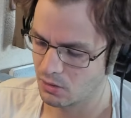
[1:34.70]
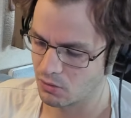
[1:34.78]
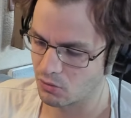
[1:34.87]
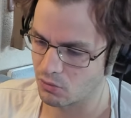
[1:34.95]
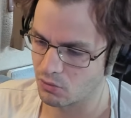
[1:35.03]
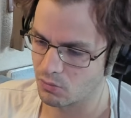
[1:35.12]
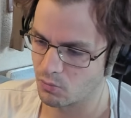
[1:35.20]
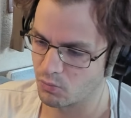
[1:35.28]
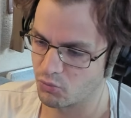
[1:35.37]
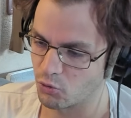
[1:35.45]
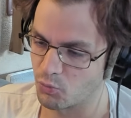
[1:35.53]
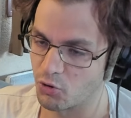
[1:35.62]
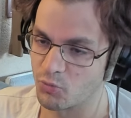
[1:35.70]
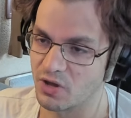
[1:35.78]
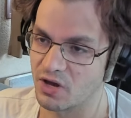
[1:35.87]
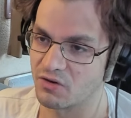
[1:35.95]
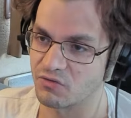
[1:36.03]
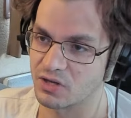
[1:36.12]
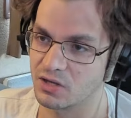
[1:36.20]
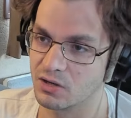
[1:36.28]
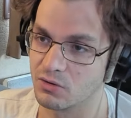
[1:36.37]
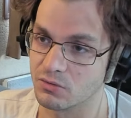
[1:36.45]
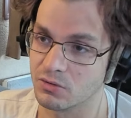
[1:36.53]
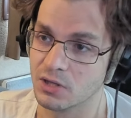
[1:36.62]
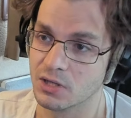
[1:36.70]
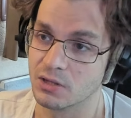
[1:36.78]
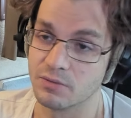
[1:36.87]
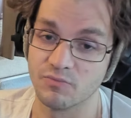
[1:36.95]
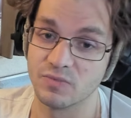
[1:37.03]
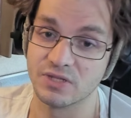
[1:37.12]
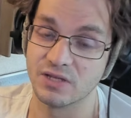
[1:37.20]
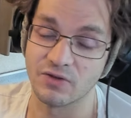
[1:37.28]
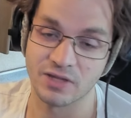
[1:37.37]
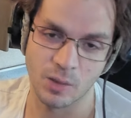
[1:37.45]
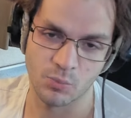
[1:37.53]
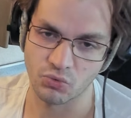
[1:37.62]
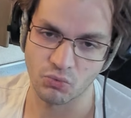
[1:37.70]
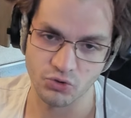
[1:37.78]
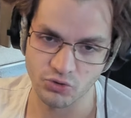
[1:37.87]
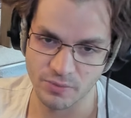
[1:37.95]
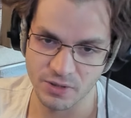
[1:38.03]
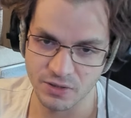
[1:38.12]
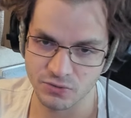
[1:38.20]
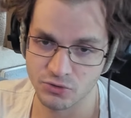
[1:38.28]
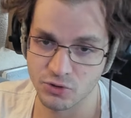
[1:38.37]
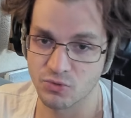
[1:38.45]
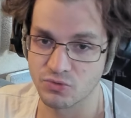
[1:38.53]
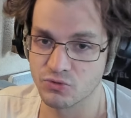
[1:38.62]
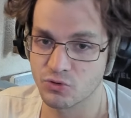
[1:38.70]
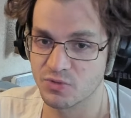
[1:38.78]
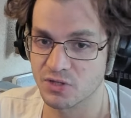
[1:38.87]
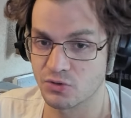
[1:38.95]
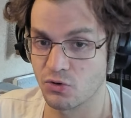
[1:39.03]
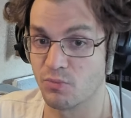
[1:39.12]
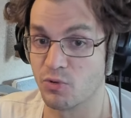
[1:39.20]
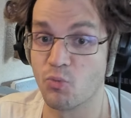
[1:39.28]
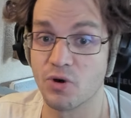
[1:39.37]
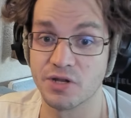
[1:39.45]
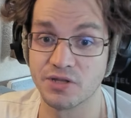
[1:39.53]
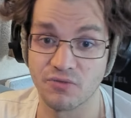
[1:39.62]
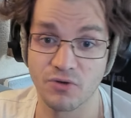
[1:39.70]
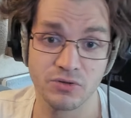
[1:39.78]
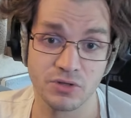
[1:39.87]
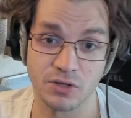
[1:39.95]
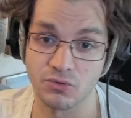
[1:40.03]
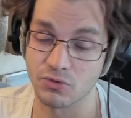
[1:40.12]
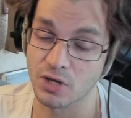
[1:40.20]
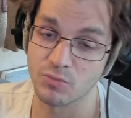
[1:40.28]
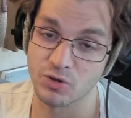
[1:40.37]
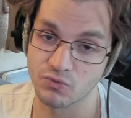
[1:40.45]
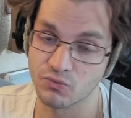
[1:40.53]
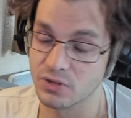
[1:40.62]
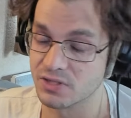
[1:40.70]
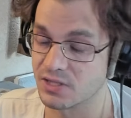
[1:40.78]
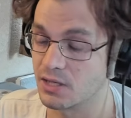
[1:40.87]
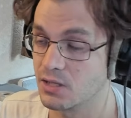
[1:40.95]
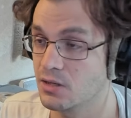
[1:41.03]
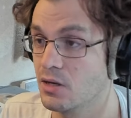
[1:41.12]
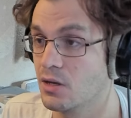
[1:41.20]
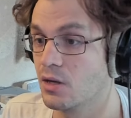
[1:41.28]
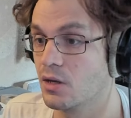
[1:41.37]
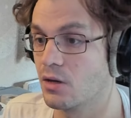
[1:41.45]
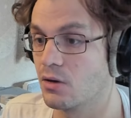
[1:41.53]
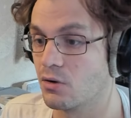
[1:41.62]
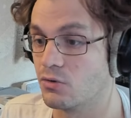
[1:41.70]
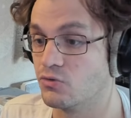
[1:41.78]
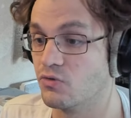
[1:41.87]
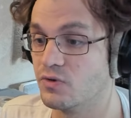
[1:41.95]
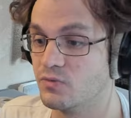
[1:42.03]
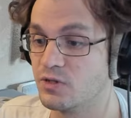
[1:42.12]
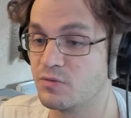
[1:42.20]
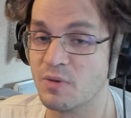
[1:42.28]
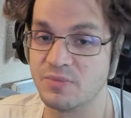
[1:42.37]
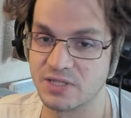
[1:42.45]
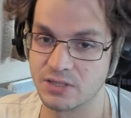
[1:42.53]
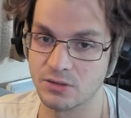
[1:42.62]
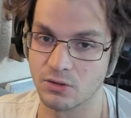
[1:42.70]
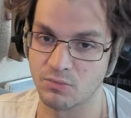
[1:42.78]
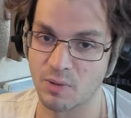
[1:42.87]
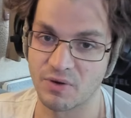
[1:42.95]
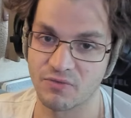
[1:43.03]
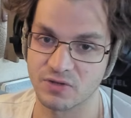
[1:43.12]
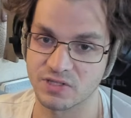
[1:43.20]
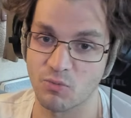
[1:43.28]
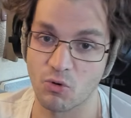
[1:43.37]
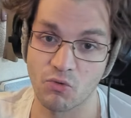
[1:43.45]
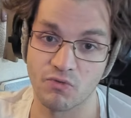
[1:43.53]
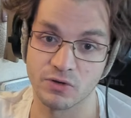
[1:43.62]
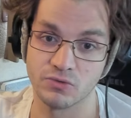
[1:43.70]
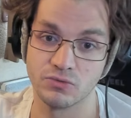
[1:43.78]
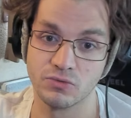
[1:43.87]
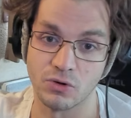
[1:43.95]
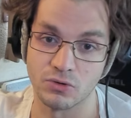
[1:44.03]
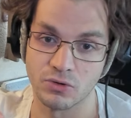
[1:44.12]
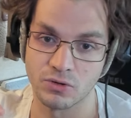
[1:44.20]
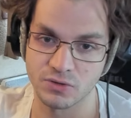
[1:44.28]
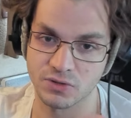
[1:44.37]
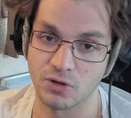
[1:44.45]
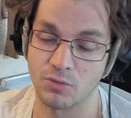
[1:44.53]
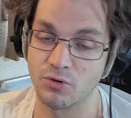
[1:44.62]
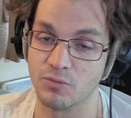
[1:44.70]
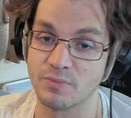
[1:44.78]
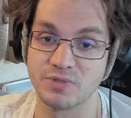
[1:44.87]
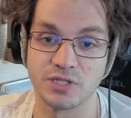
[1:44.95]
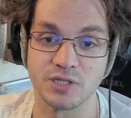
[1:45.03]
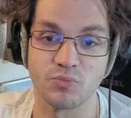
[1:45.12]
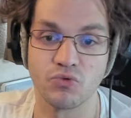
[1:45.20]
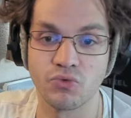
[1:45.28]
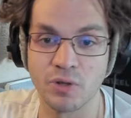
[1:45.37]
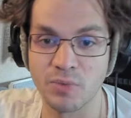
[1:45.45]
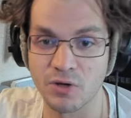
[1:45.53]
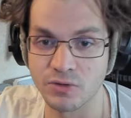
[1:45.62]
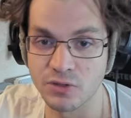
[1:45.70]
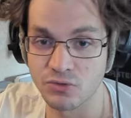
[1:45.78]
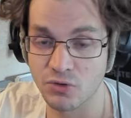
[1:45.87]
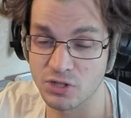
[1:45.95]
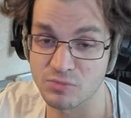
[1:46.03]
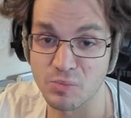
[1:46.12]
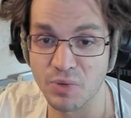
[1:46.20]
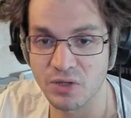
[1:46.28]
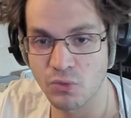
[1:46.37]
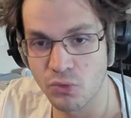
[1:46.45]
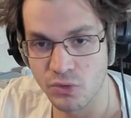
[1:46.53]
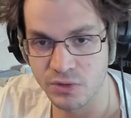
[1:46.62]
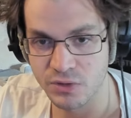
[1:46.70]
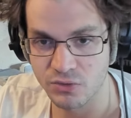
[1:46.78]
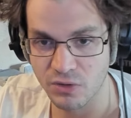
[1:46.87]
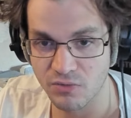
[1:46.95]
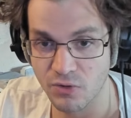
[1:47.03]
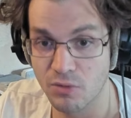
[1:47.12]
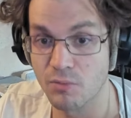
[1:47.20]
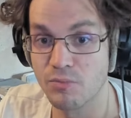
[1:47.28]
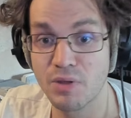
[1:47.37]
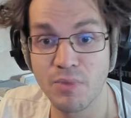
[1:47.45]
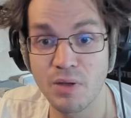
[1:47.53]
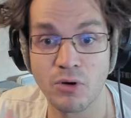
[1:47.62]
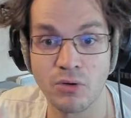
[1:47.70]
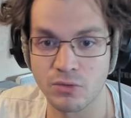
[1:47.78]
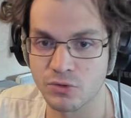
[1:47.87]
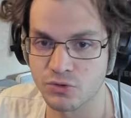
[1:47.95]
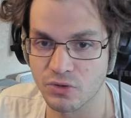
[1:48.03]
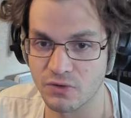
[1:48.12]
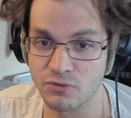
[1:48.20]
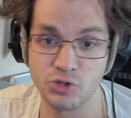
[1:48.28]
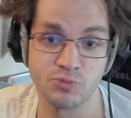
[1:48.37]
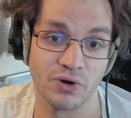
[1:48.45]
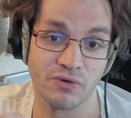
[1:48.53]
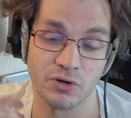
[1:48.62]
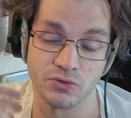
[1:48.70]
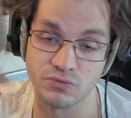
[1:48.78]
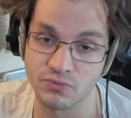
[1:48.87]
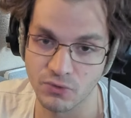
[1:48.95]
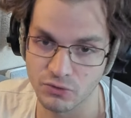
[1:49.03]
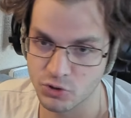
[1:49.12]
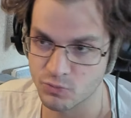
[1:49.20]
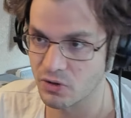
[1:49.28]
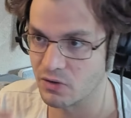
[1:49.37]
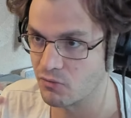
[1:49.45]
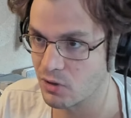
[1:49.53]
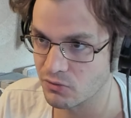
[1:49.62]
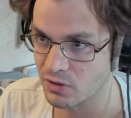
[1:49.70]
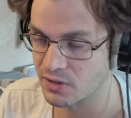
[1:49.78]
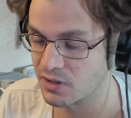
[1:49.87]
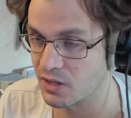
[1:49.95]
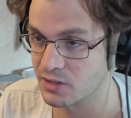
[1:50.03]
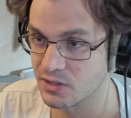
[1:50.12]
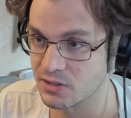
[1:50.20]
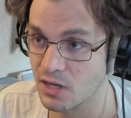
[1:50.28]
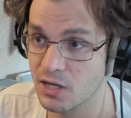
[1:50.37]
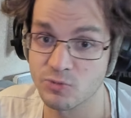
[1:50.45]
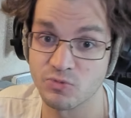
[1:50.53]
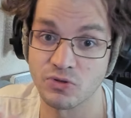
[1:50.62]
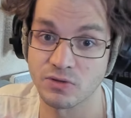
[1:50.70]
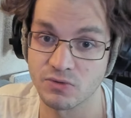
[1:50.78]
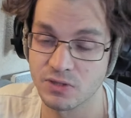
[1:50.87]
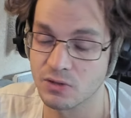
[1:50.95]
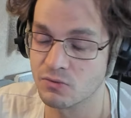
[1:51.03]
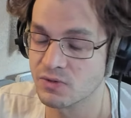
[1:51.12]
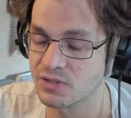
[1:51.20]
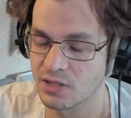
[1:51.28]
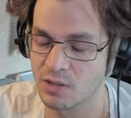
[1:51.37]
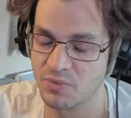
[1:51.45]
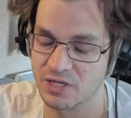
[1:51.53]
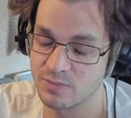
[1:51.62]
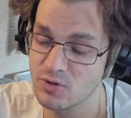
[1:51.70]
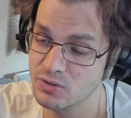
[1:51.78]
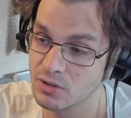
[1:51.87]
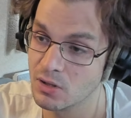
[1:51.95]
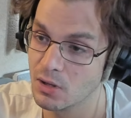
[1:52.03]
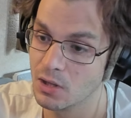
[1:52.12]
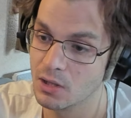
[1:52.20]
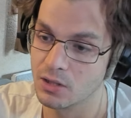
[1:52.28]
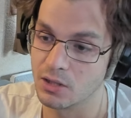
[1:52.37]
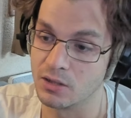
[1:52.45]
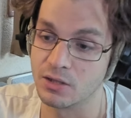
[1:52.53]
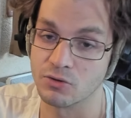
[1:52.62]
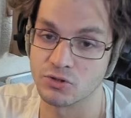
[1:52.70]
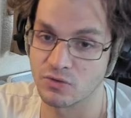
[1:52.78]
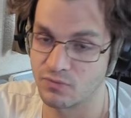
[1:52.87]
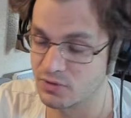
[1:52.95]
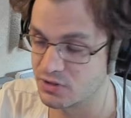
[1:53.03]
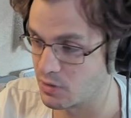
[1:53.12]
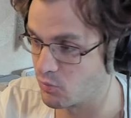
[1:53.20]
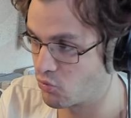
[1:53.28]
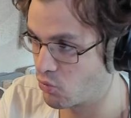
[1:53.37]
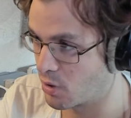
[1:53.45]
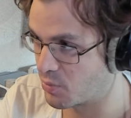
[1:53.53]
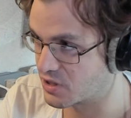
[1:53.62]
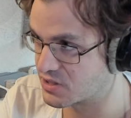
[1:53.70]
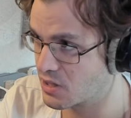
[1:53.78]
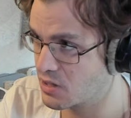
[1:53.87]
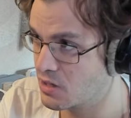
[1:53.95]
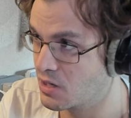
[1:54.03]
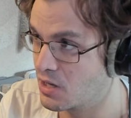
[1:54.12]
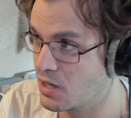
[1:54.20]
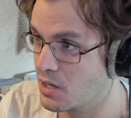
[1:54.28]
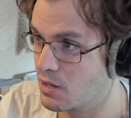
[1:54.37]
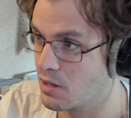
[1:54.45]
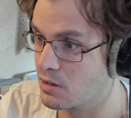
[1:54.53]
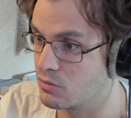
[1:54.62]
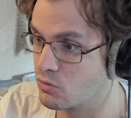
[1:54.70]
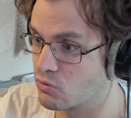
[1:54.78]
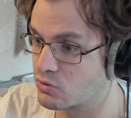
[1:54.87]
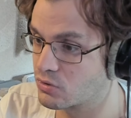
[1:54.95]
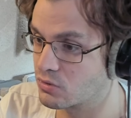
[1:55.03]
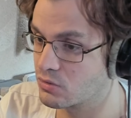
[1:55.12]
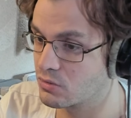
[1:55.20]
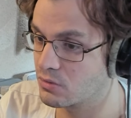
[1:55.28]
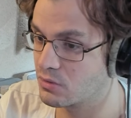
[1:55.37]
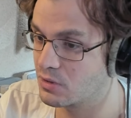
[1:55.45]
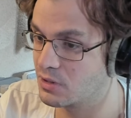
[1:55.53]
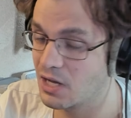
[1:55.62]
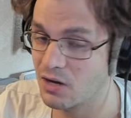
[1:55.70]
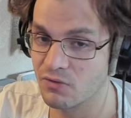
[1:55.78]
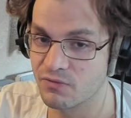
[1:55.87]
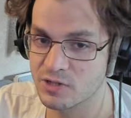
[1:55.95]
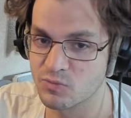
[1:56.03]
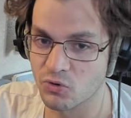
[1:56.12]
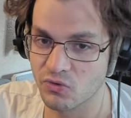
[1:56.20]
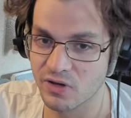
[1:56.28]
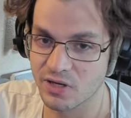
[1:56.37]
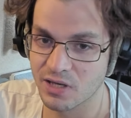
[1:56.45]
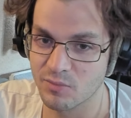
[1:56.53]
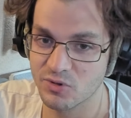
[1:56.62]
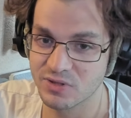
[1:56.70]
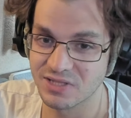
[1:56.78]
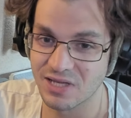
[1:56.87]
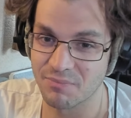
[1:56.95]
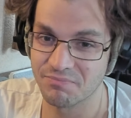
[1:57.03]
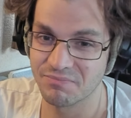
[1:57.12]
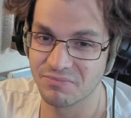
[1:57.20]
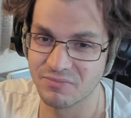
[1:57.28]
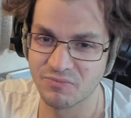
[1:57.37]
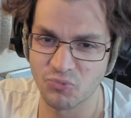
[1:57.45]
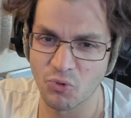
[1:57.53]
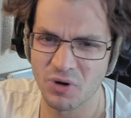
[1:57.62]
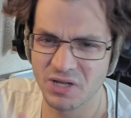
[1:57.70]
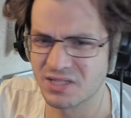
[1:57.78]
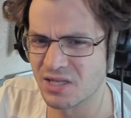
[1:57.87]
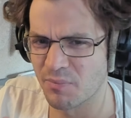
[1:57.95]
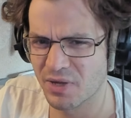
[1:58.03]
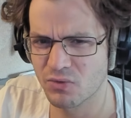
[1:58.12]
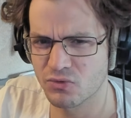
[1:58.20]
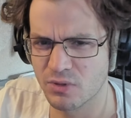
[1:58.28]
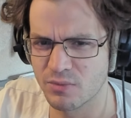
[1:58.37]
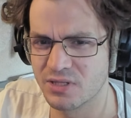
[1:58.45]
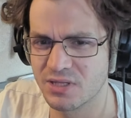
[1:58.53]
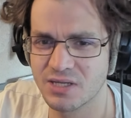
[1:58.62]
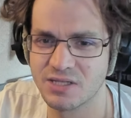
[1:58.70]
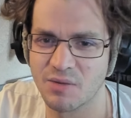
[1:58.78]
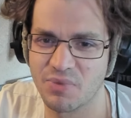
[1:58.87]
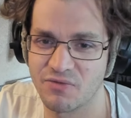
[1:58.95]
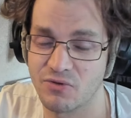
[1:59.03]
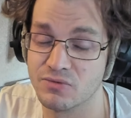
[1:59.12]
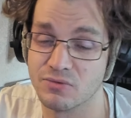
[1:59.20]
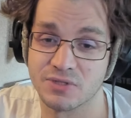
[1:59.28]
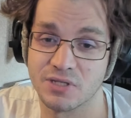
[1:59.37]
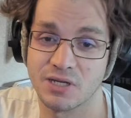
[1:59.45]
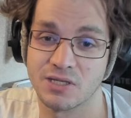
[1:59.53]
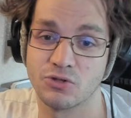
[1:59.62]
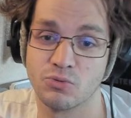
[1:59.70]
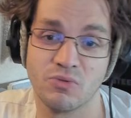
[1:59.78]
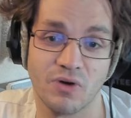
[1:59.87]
pour le 1er avril. Il y avait très peu de rejouabilité sur ce mode de jeu, bien sûr, mais au moins il était fun, quelques games et tout, et ça allait. Euh, le v 8 même si euh, il m'a pas forcément convaincu dans l'ensemble, même si j'ai beaucoup aimé côté tueur, j'aimais pas trop côté survivant, mais même en, survivant, je pouvais avoir du fun, je pouvais avoir de l'intérêt, etc. je me sentais aussi concerné par ce mode. Et le Chaos Shuffle, j'avais beaucoup apprécié. Donc là, en fait, je me retrouve avec un mode qui a, pour moi, qui a pas de rejouabilité et qui est pas fun. Donc c'est-à-dire qu'il cumule